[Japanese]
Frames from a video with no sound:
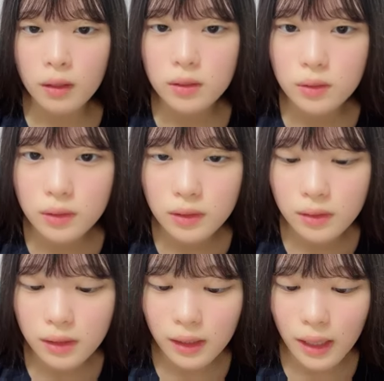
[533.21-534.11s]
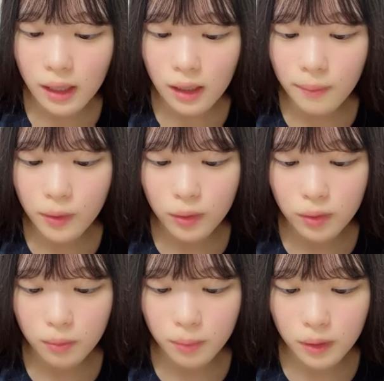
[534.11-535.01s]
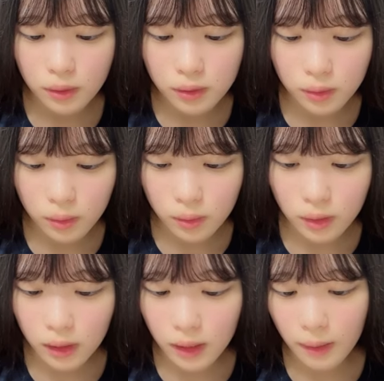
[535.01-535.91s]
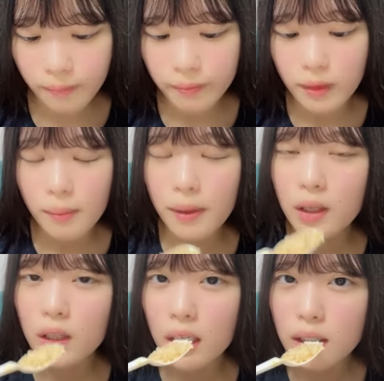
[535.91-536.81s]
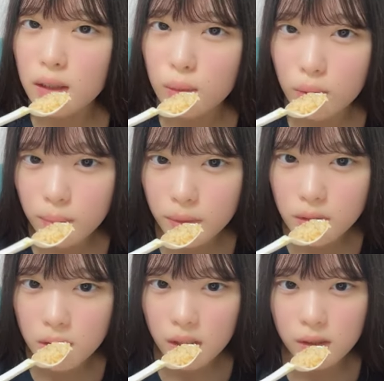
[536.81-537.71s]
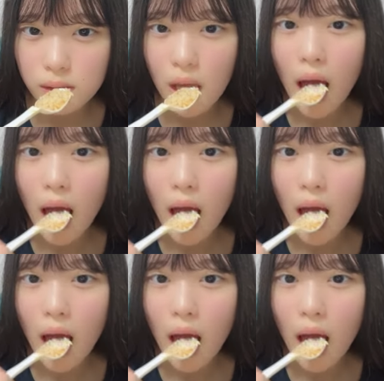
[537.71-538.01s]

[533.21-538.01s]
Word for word: そうそこにね卵をトッピングすることでねまろやかになってとっても美味しいんですう